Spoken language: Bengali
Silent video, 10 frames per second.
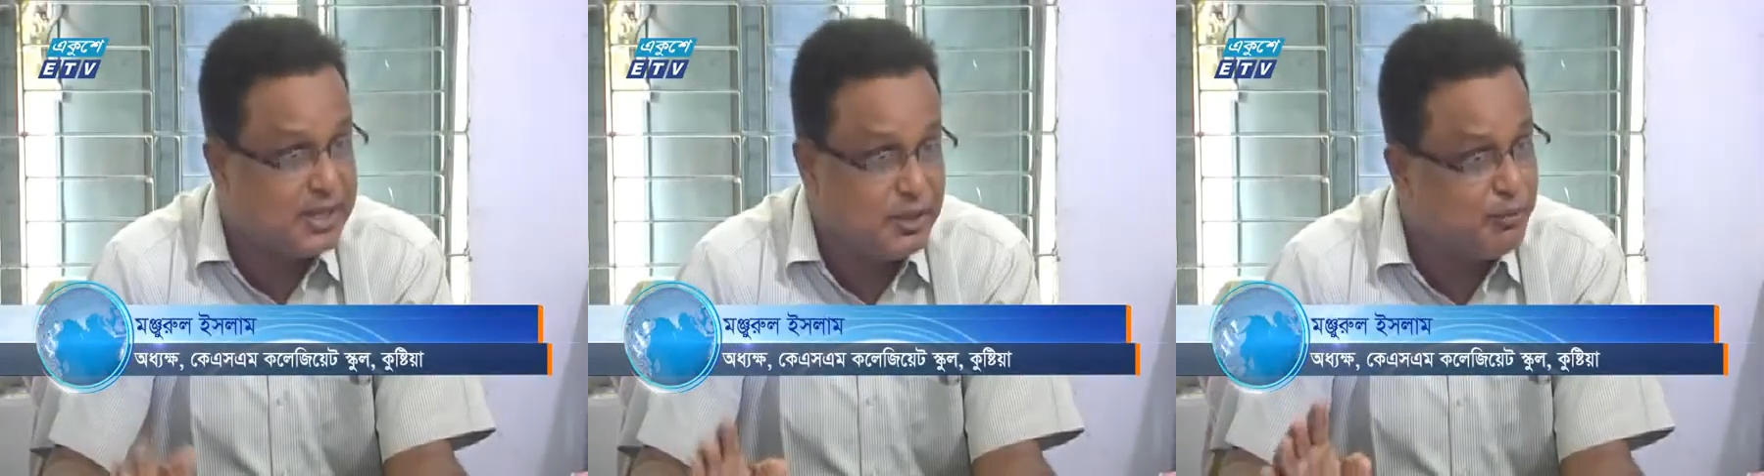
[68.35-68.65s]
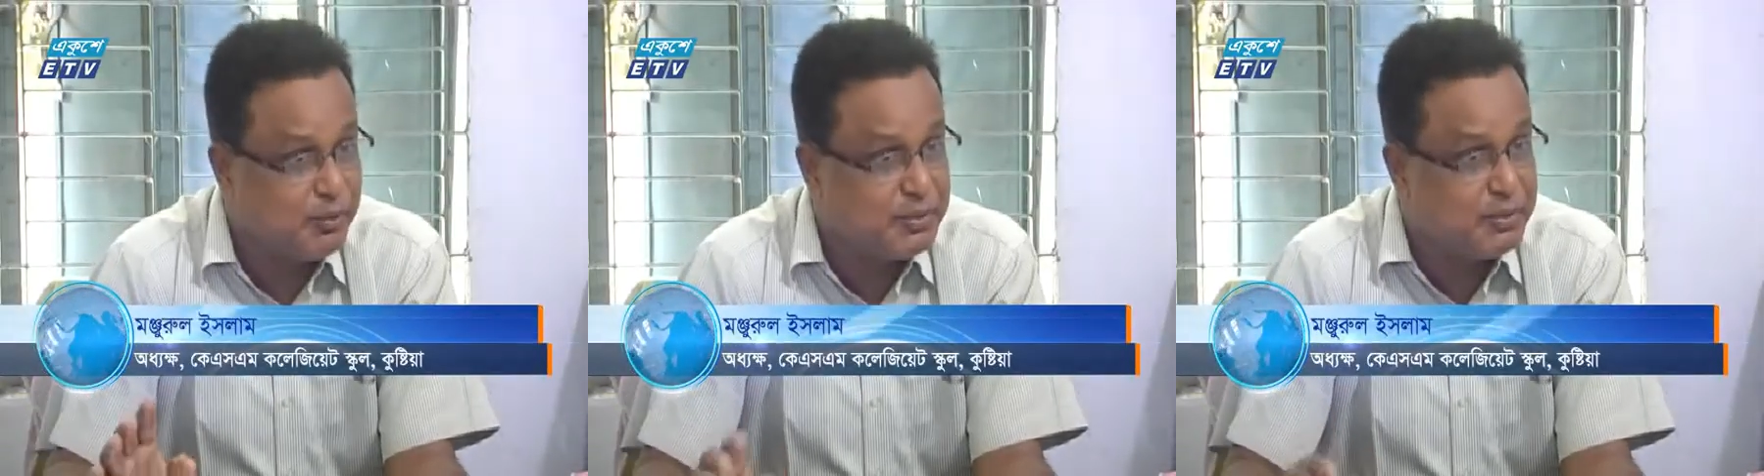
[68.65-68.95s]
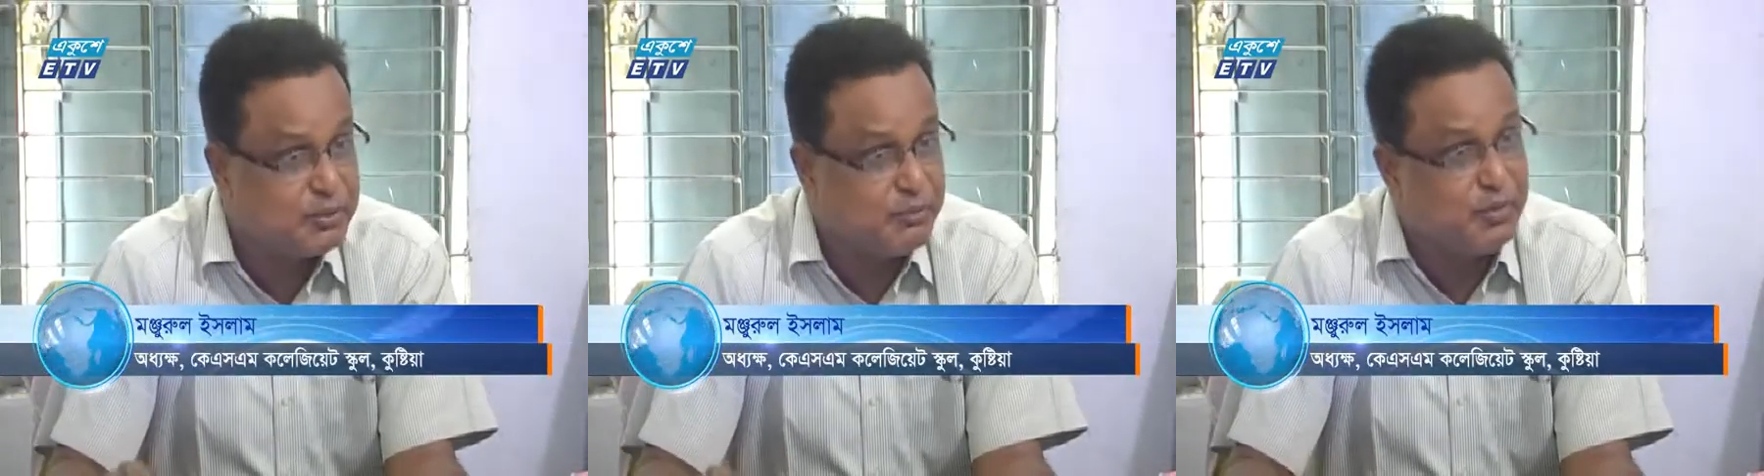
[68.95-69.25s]
কিন্তু
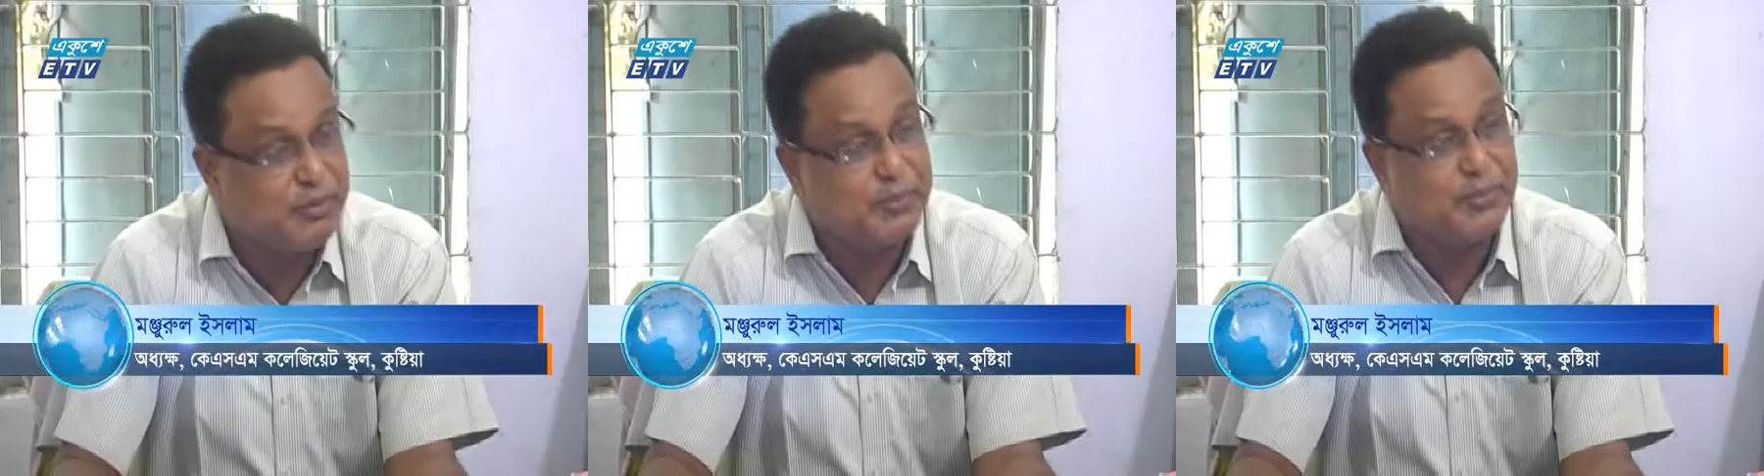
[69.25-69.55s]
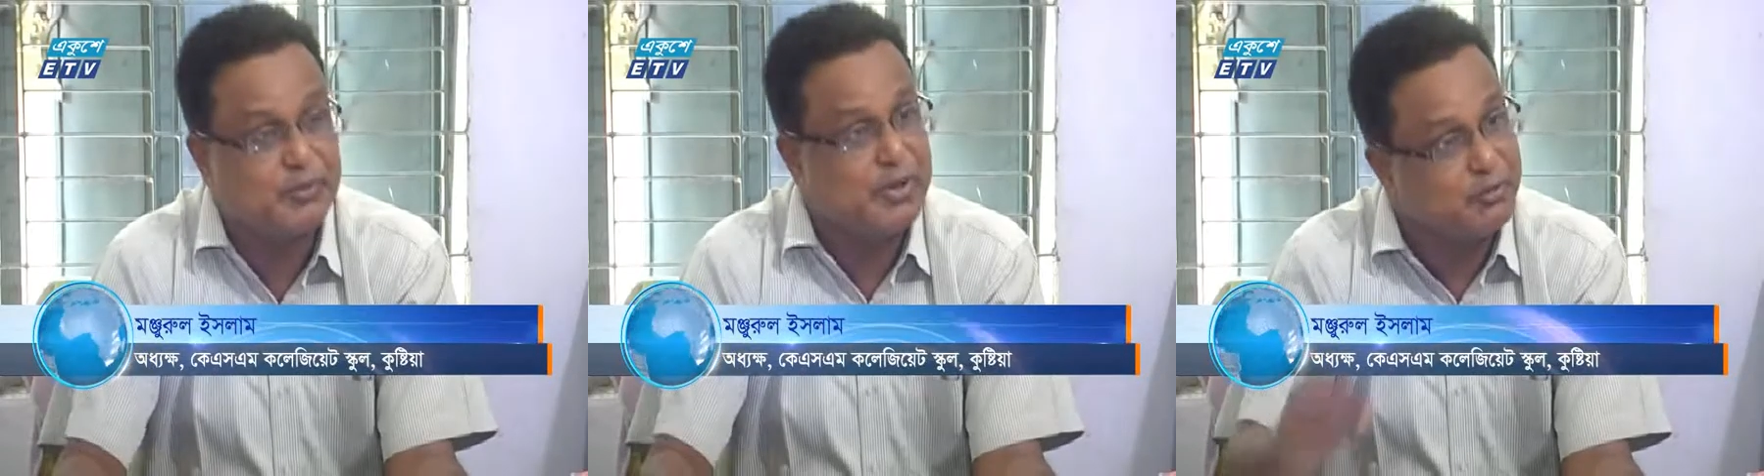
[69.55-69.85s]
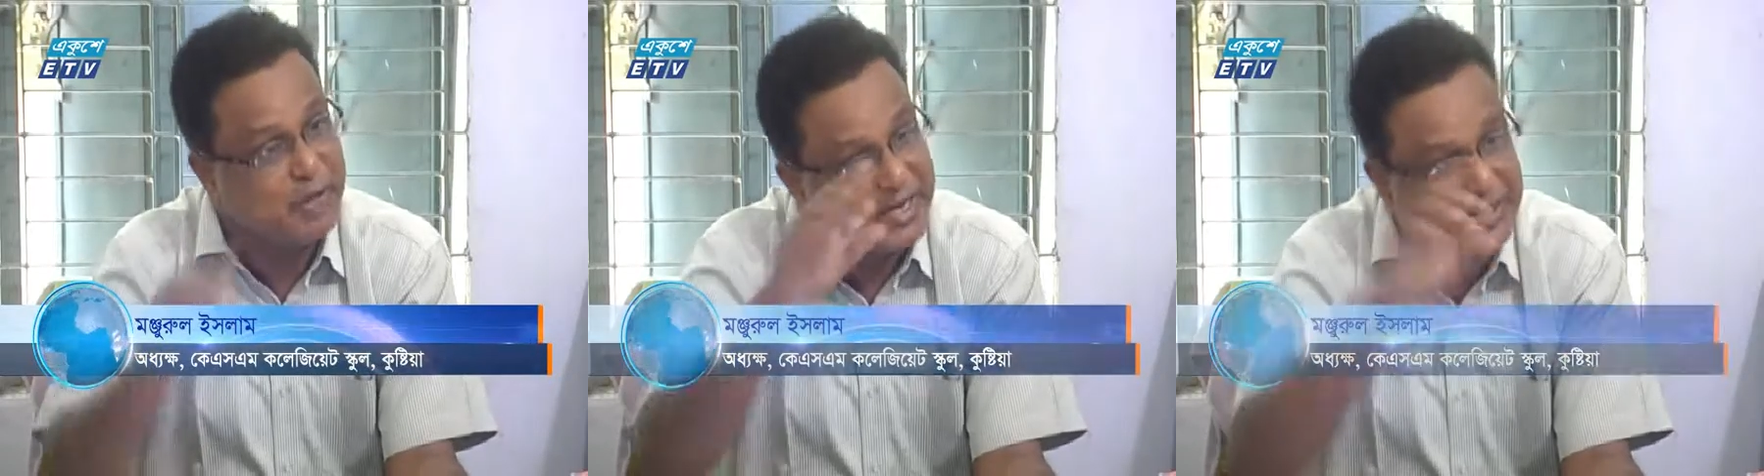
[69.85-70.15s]
প্রবেশপত্র প্রবেশপত্র
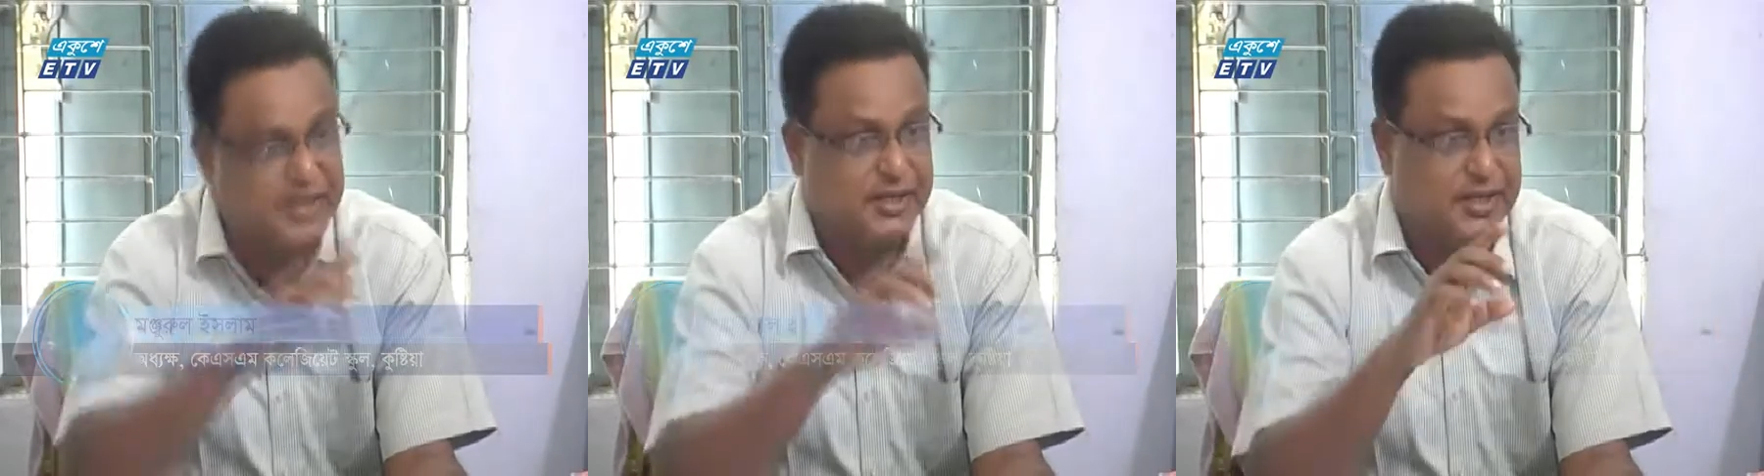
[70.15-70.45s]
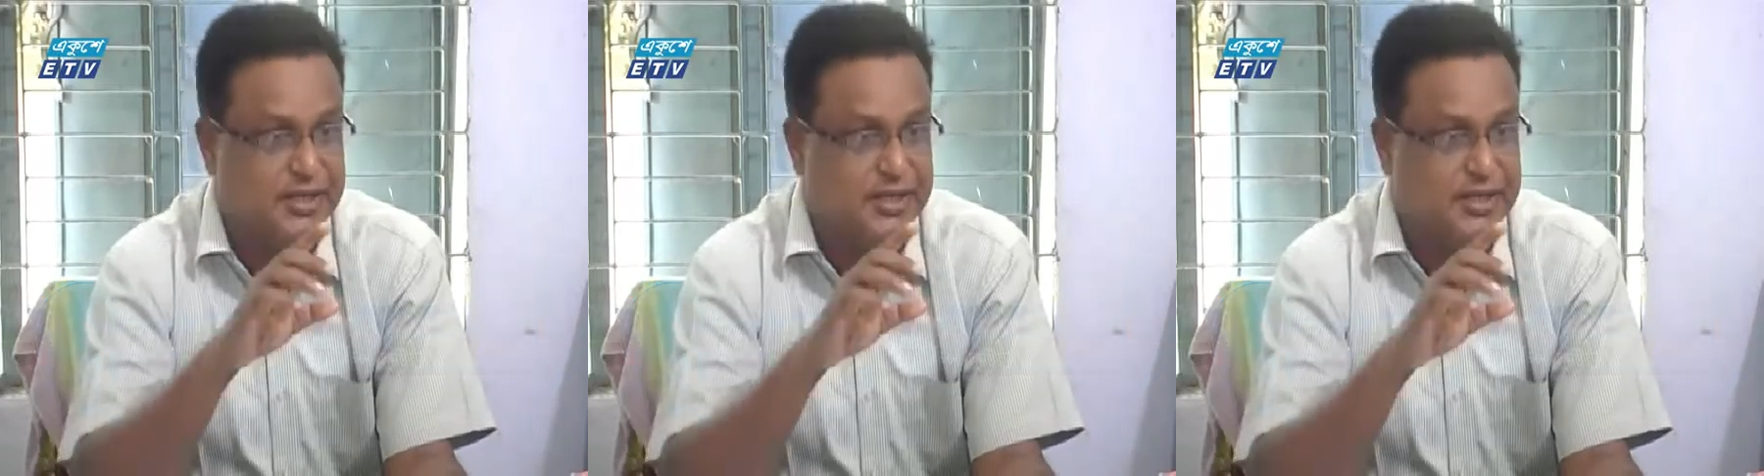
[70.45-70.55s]
এখনো আসেইনি